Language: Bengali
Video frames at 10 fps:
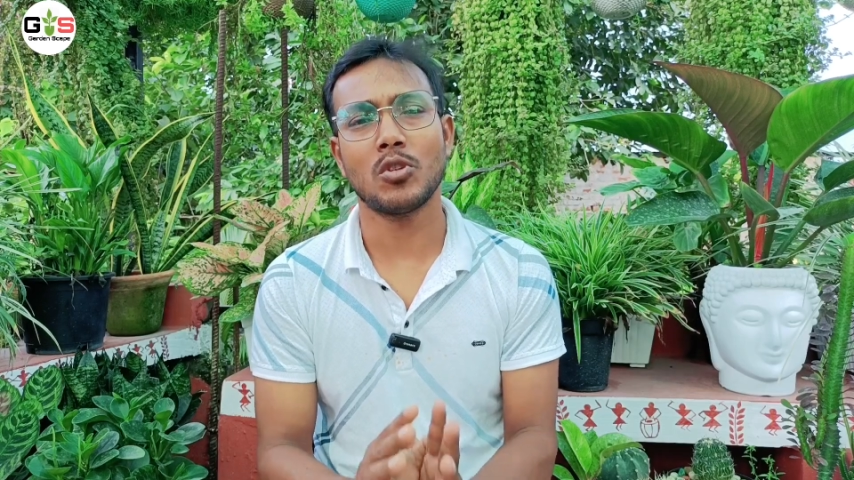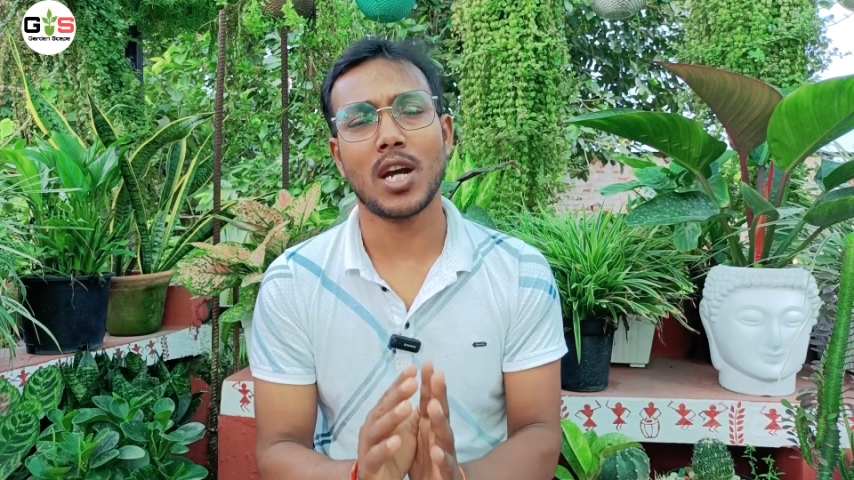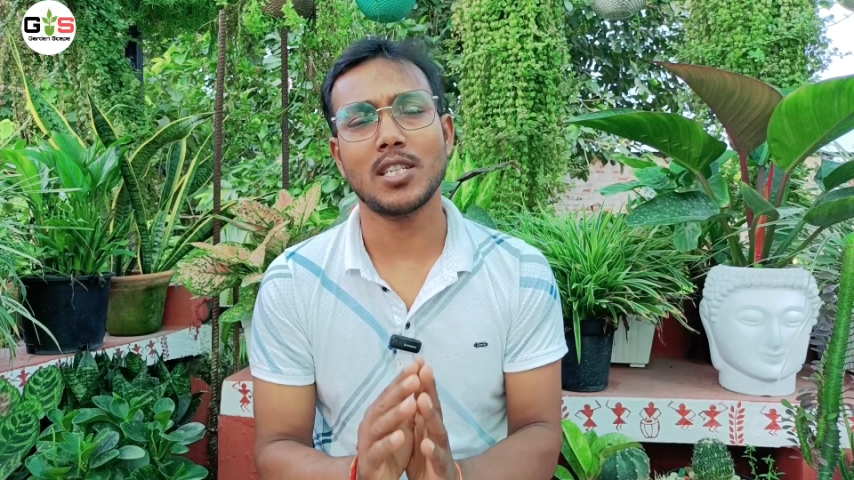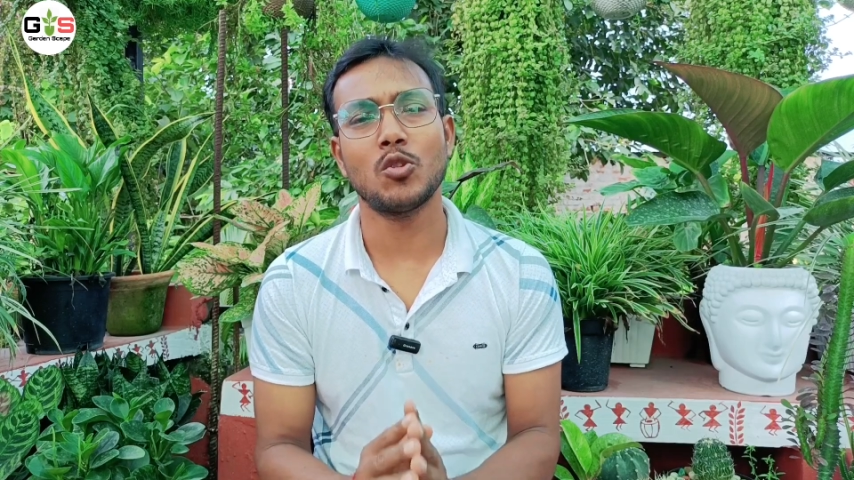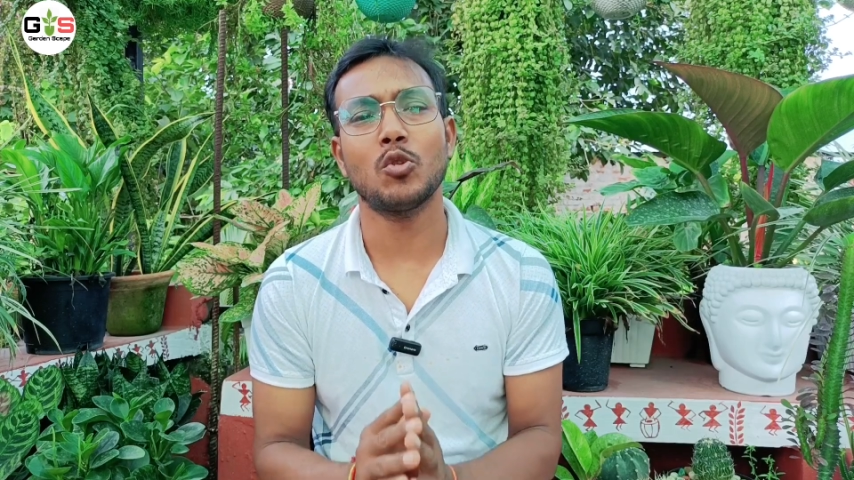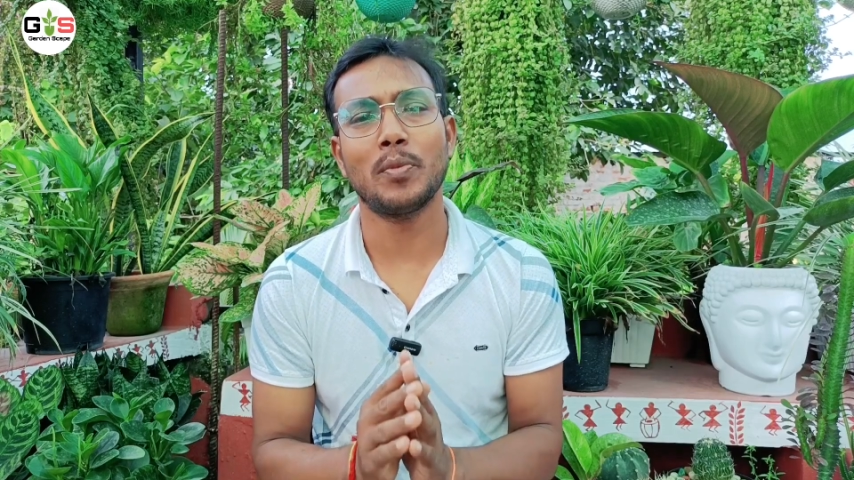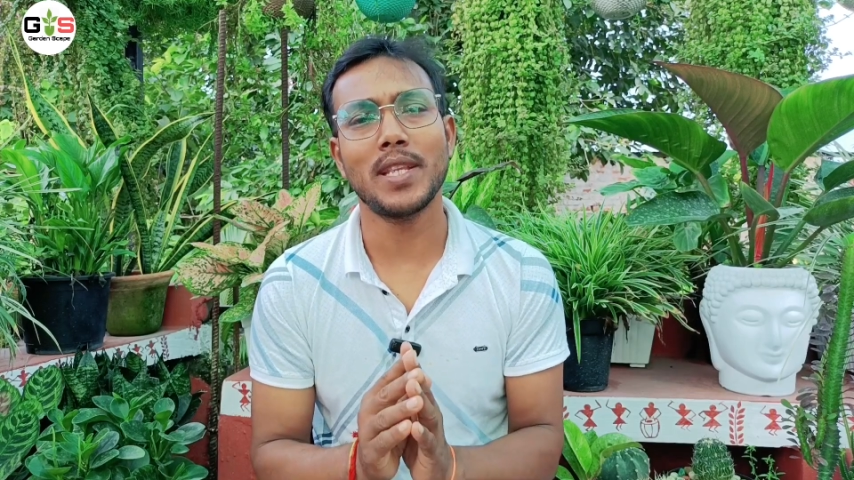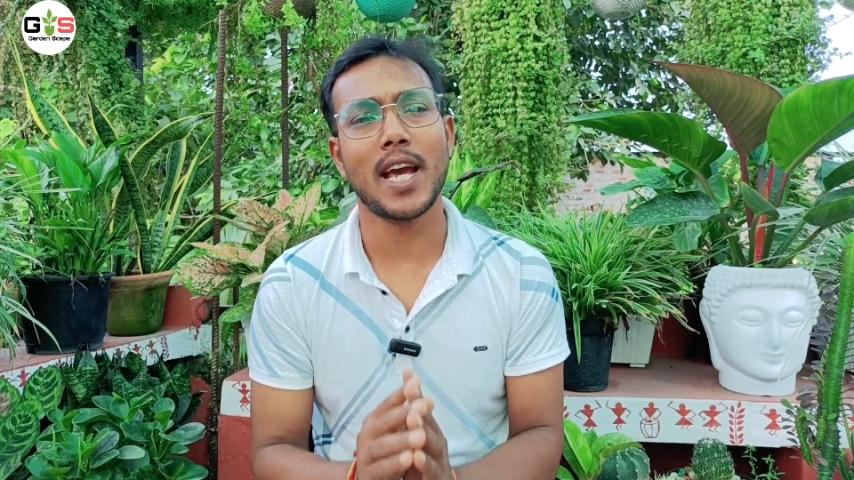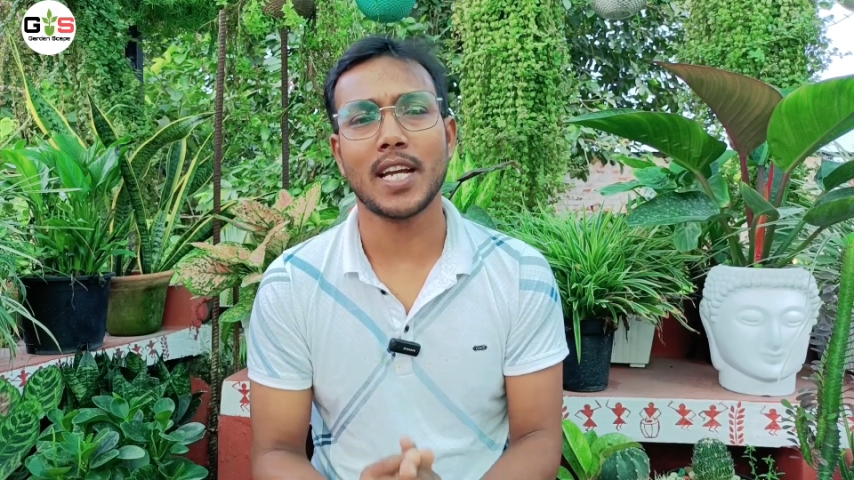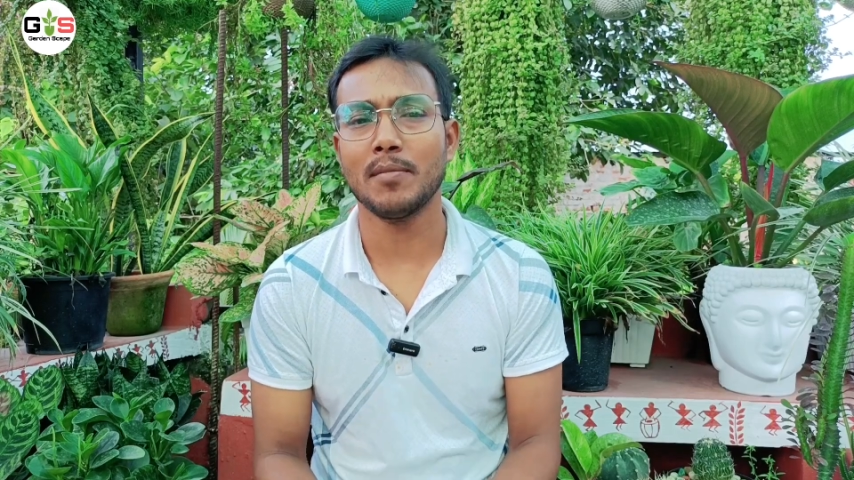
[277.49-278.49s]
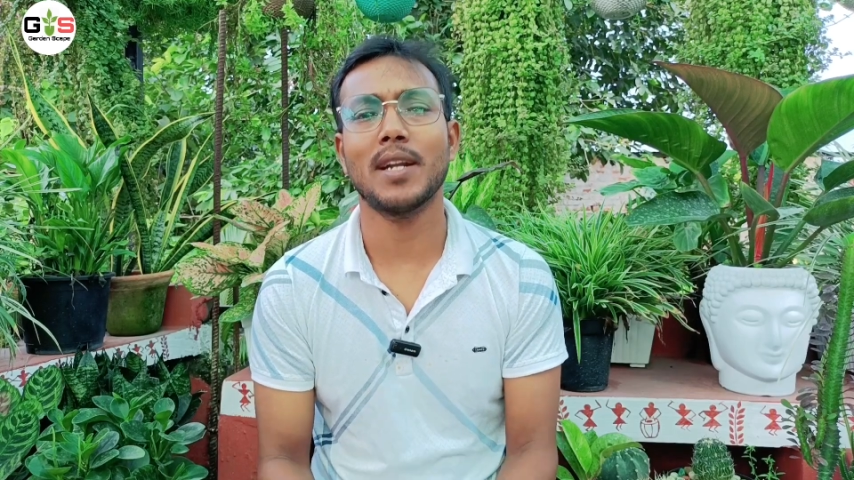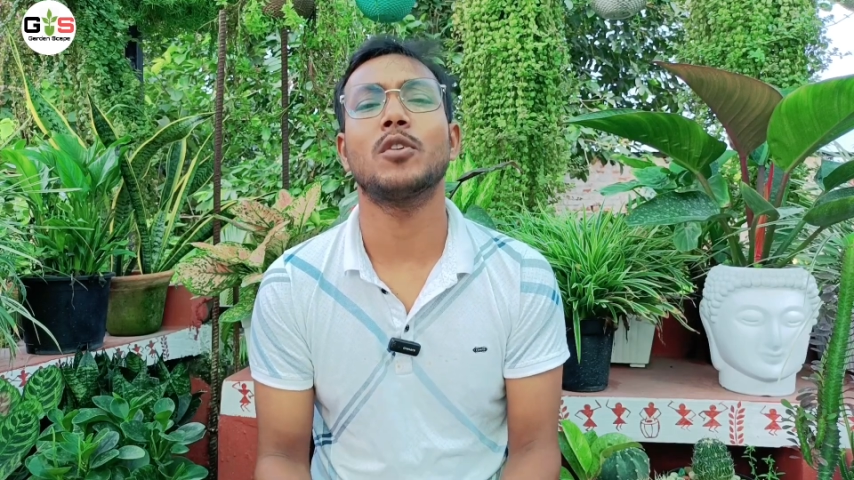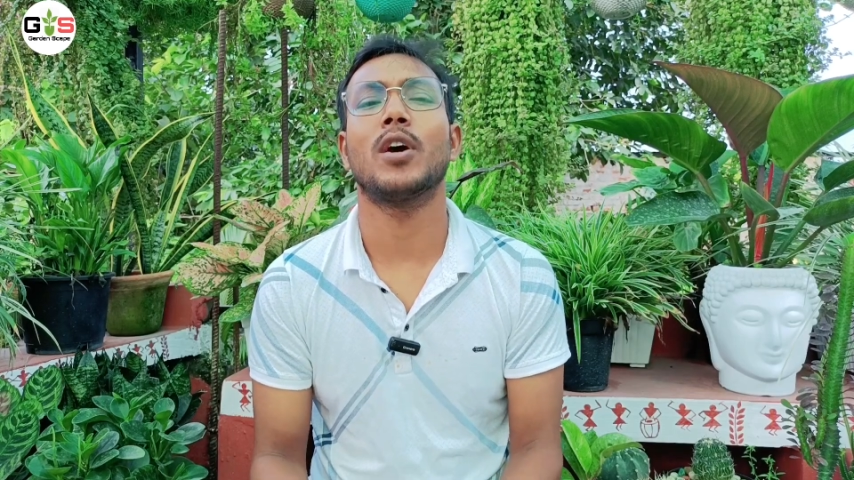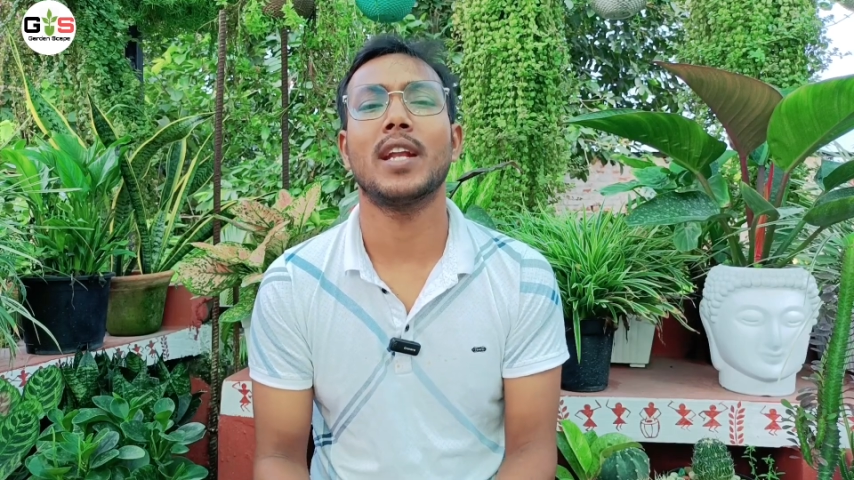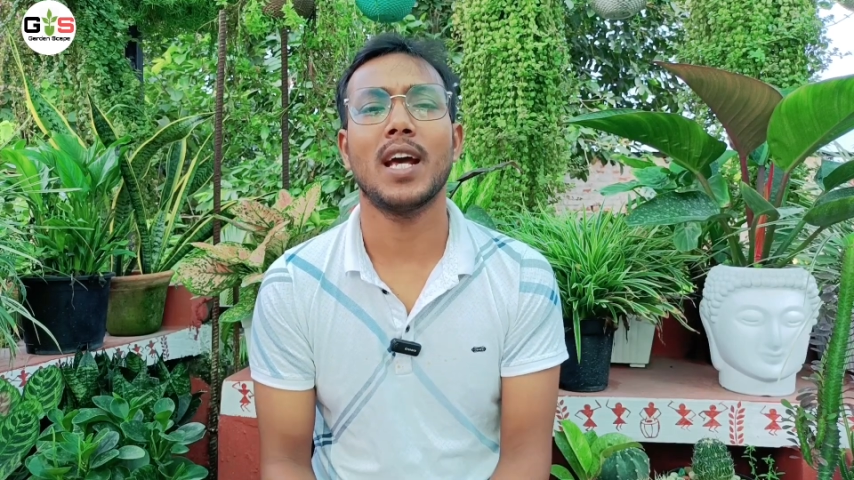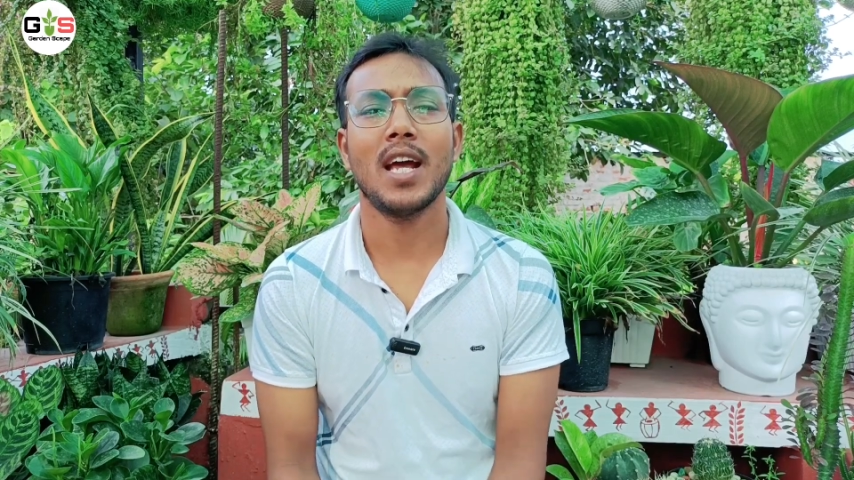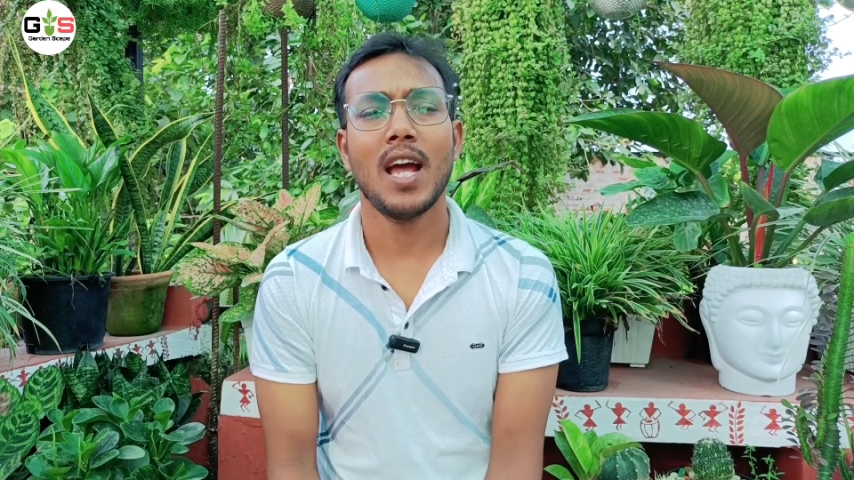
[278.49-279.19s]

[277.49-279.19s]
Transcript: গাছে রোগ ব্যাধি একেবারেই হয় না